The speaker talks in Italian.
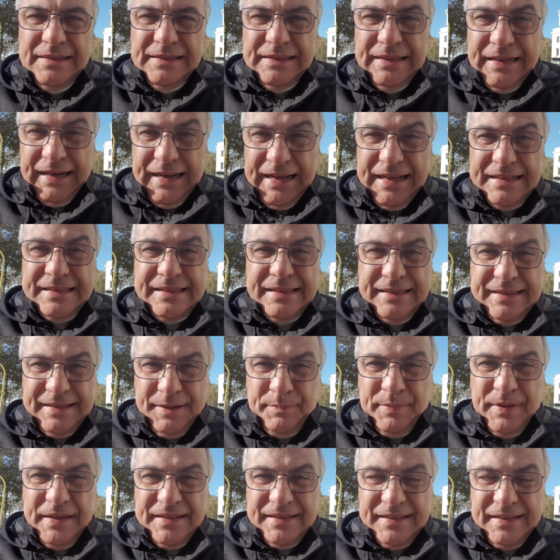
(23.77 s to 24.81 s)
Ragazzi,
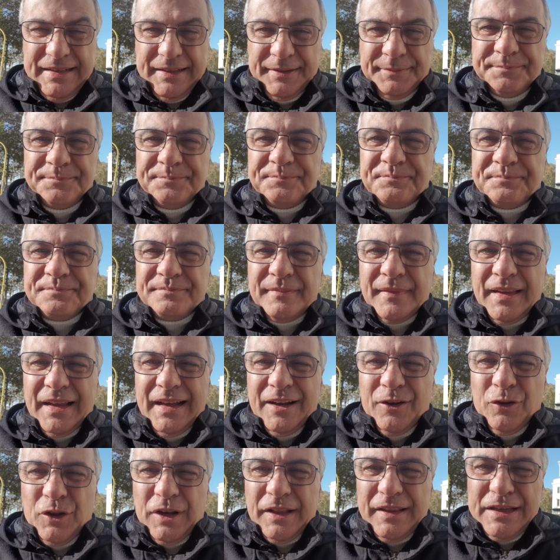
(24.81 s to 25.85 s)
sapeste.
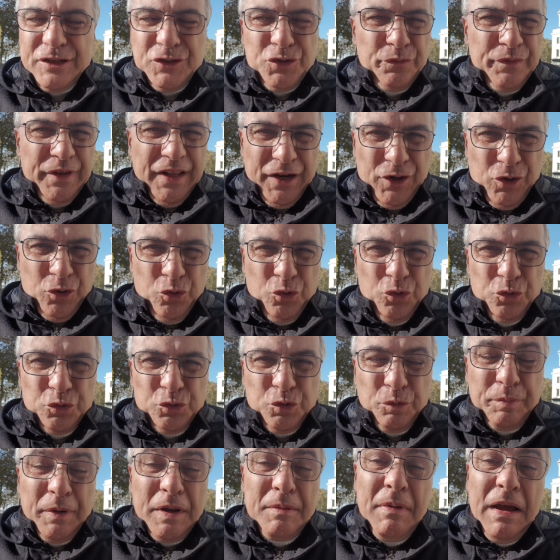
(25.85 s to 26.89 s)
Allora, adesso vi
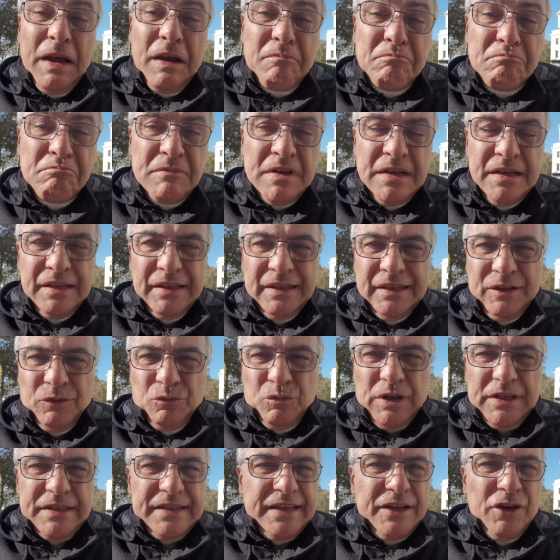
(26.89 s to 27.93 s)
racconto. Prima
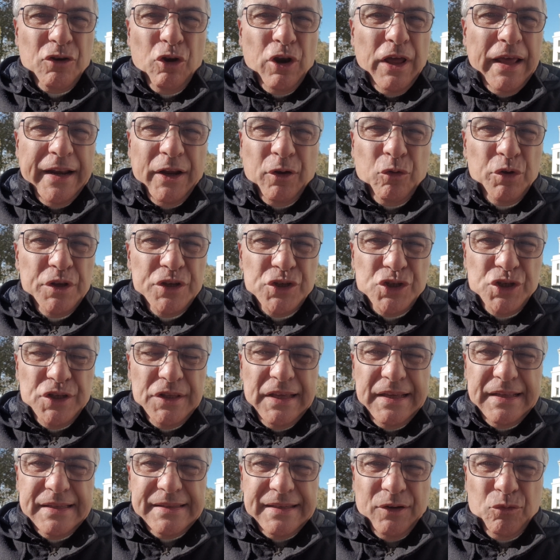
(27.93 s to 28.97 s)
una singolare
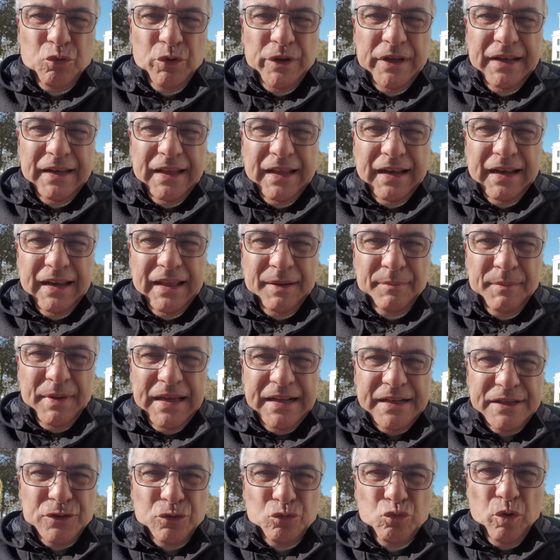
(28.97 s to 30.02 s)
coincidenza, qui nel
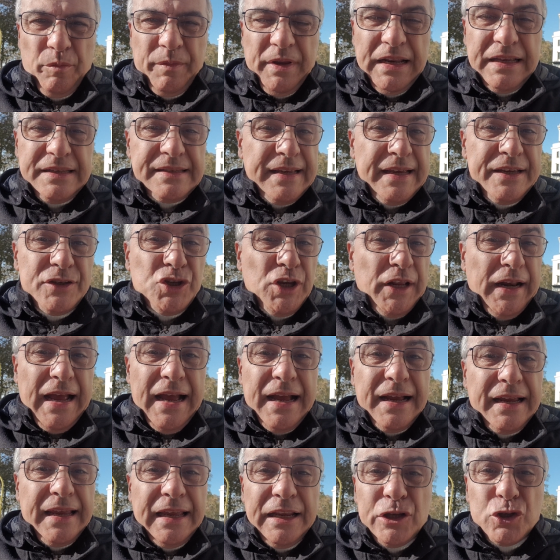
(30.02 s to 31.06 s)
marzo 2006 c'era
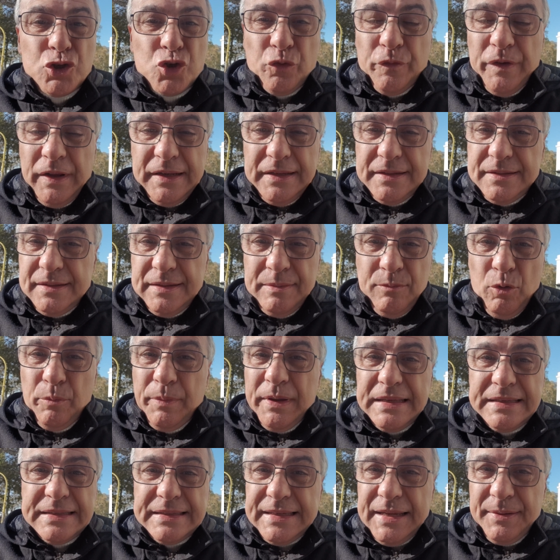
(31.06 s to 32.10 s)
anche il giovanissimo
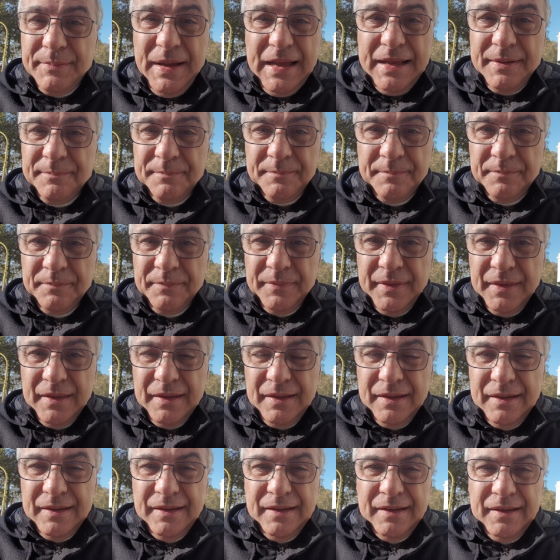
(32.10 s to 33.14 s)
Benzema,
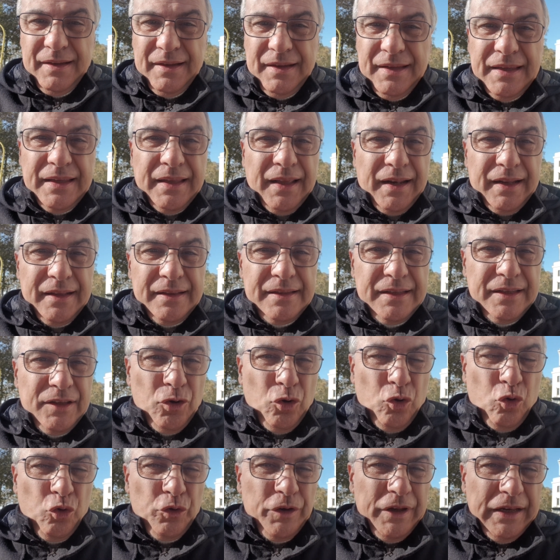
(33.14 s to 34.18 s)
in
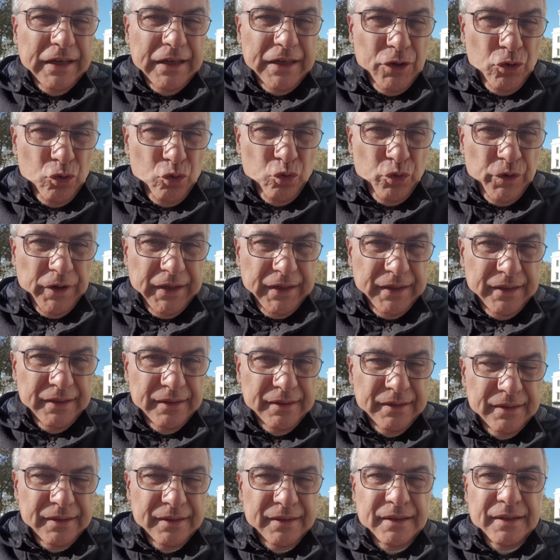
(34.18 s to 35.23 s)
ritiro con il Lione,
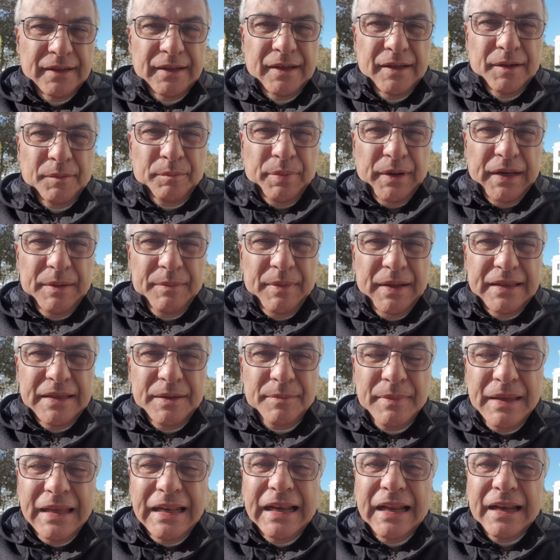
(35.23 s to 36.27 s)
prima di
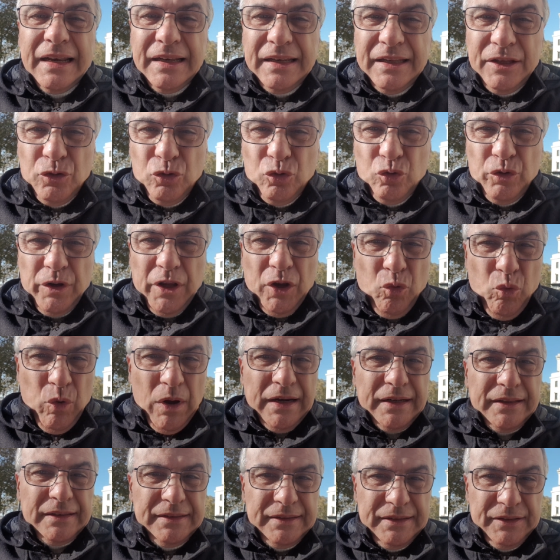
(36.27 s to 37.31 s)
Milan-Lione
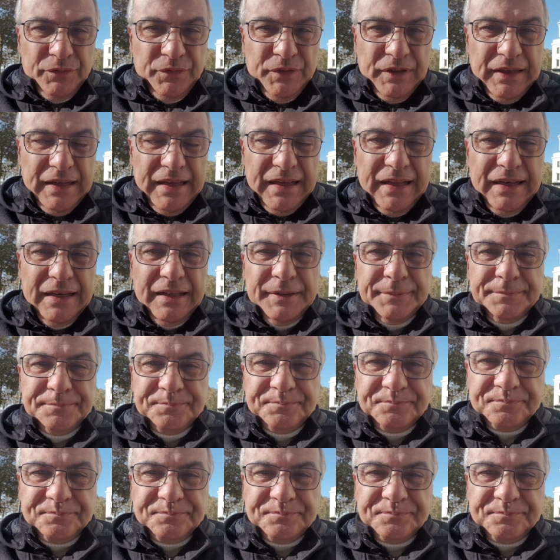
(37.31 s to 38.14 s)
quarti di finale